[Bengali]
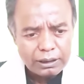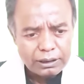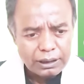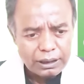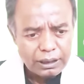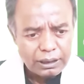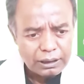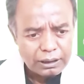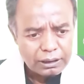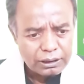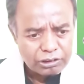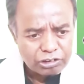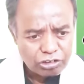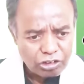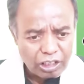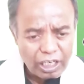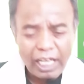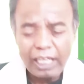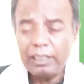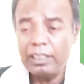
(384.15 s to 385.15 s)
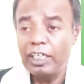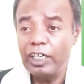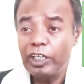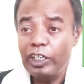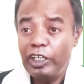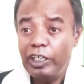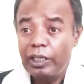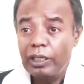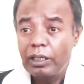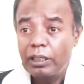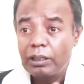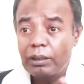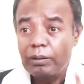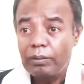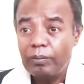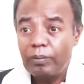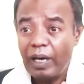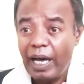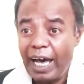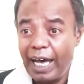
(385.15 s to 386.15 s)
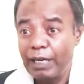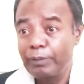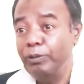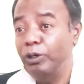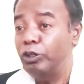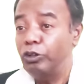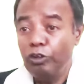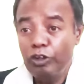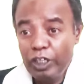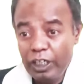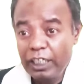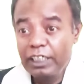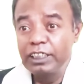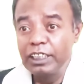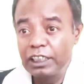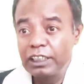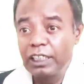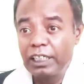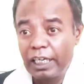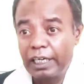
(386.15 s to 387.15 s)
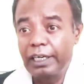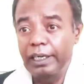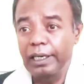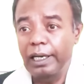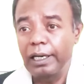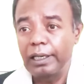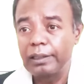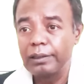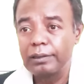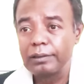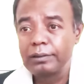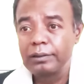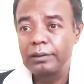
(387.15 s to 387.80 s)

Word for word: যে সলাতের আরবিটরিলি ডিকশনারিটা